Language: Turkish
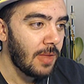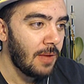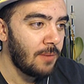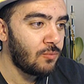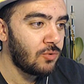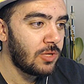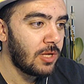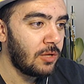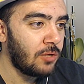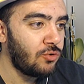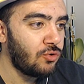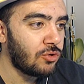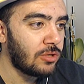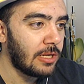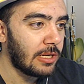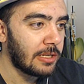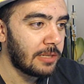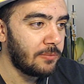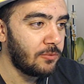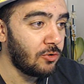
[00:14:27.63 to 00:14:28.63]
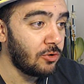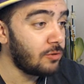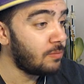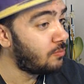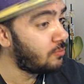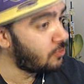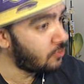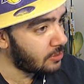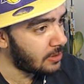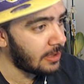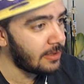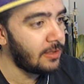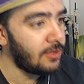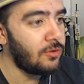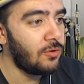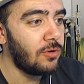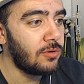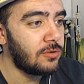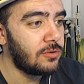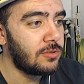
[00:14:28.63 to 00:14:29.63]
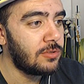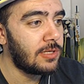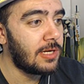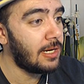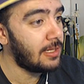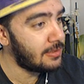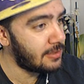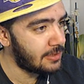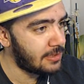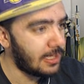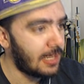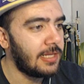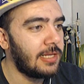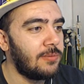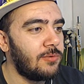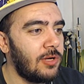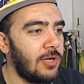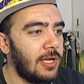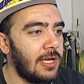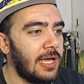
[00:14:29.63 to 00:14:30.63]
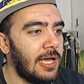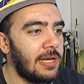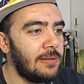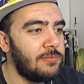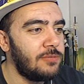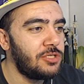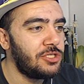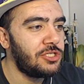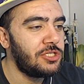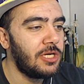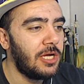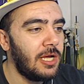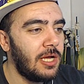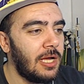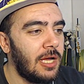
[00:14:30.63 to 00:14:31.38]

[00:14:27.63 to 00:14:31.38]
Burada Türk takımı yok. Burada da yok. Galatasaray da buraya gelmiş.